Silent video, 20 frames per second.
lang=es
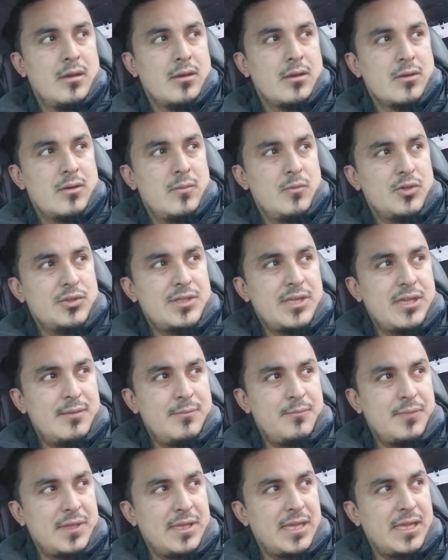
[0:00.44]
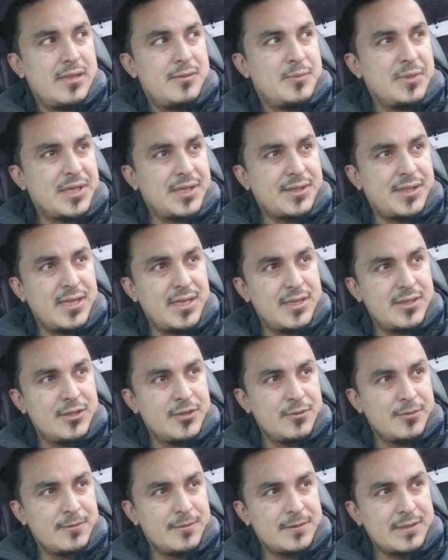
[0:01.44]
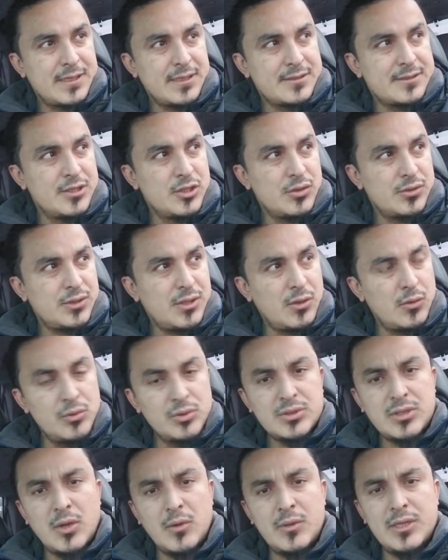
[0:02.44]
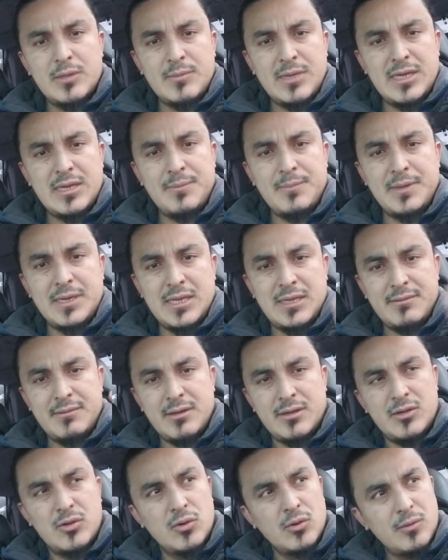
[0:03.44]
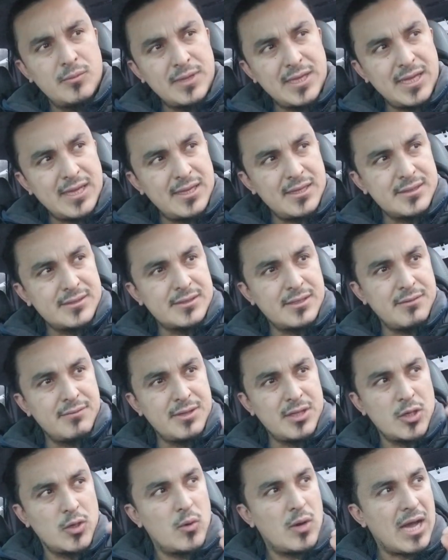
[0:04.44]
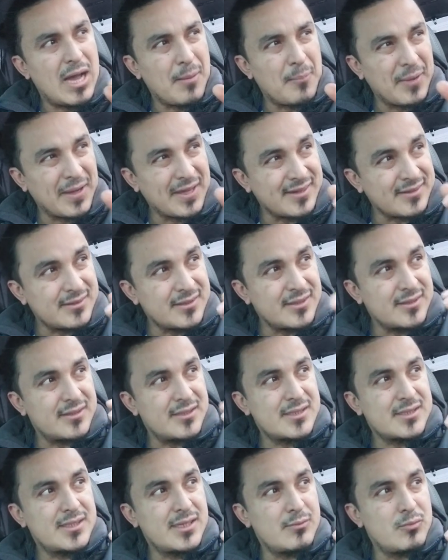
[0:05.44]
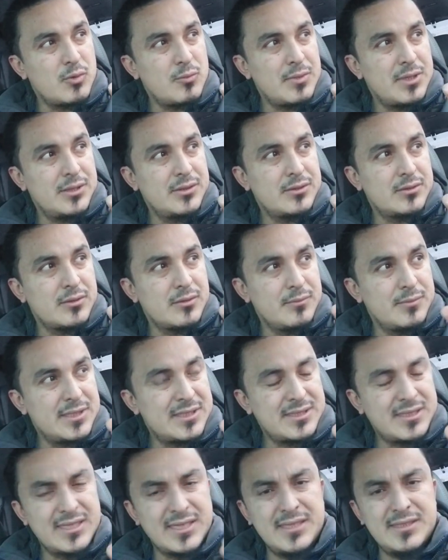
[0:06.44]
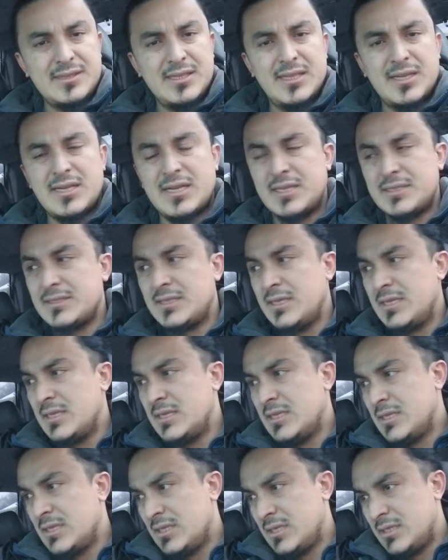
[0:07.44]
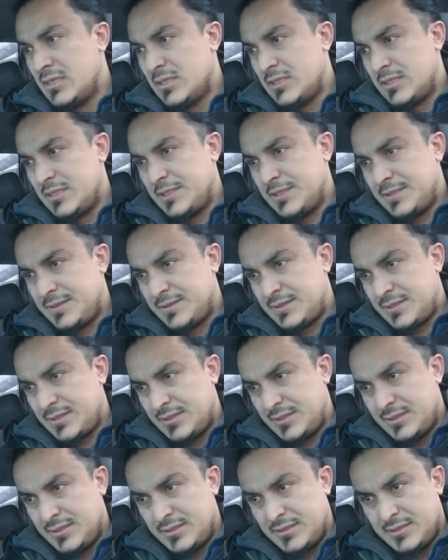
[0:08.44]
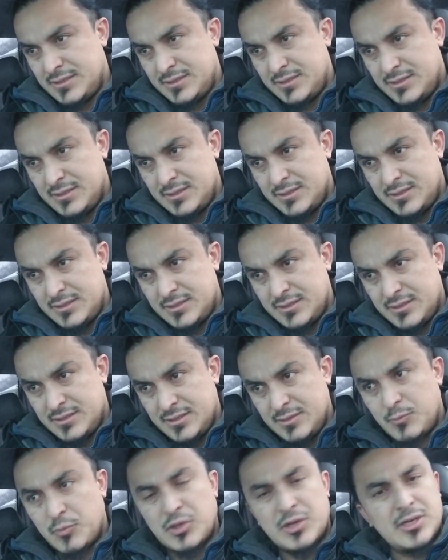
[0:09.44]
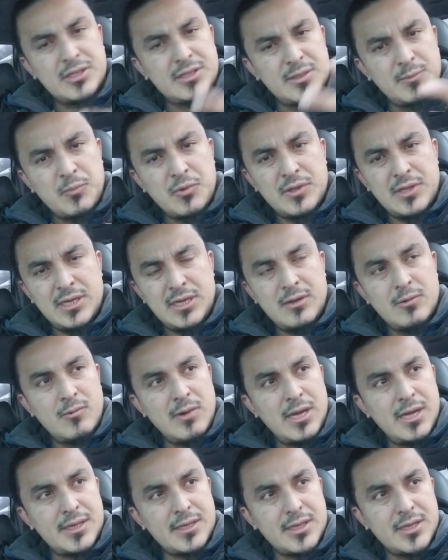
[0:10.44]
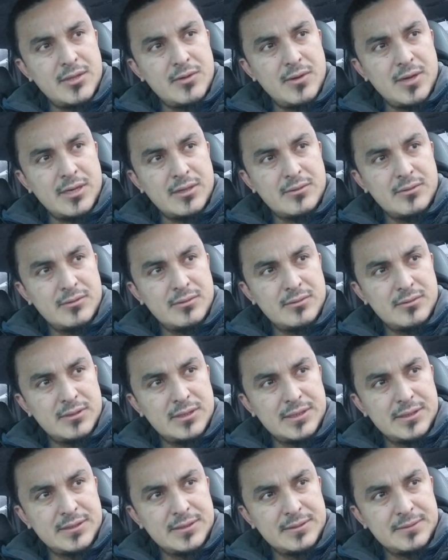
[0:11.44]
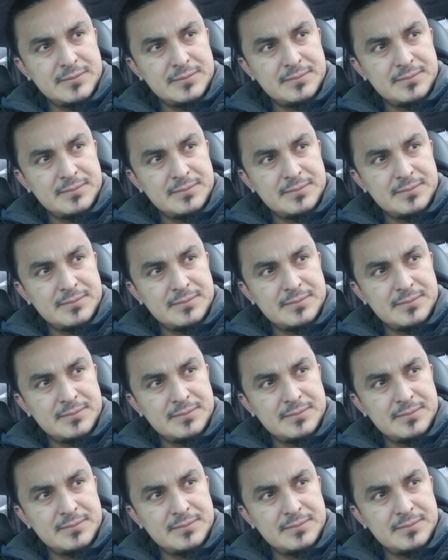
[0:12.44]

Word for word: Como siempre advirtiendo que si no te gusta oír malas palabras no veas este video a partir de este momento. Mis críticas este, eh, y por el tipo de lenguaje que yo hago, eh,